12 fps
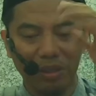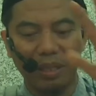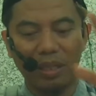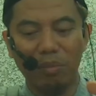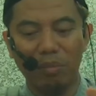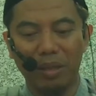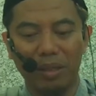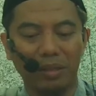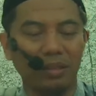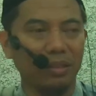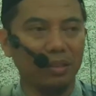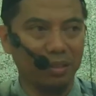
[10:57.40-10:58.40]
lima
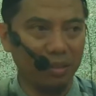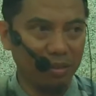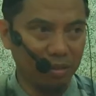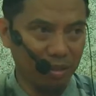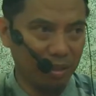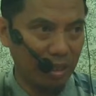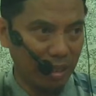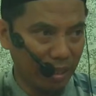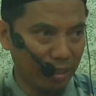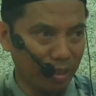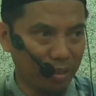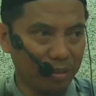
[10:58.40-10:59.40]
katanya,
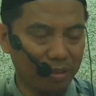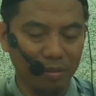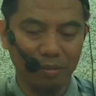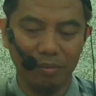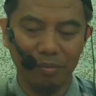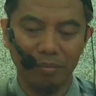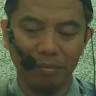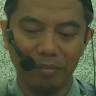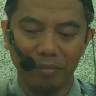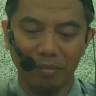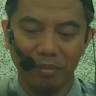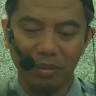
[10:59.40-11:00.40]
setidaknya
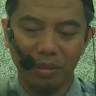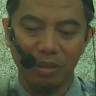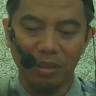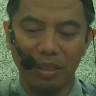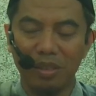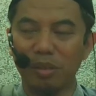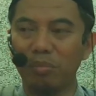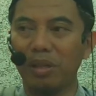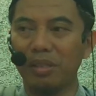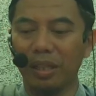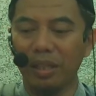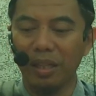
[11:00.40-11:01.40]
yang sempat
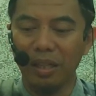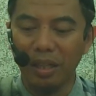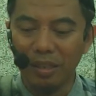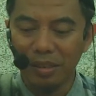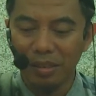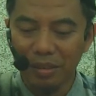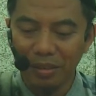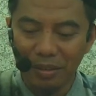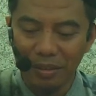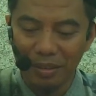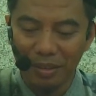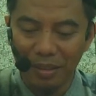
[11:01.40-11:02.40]
saya ringkas.
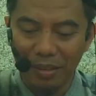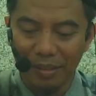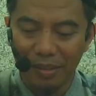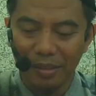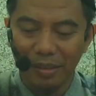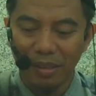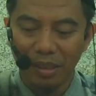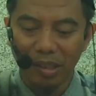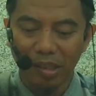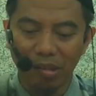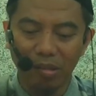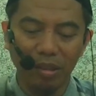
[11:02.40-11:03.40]

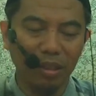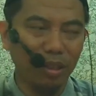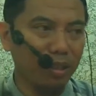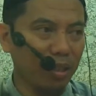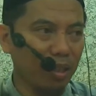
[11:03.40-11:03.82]
Kalau ingin yang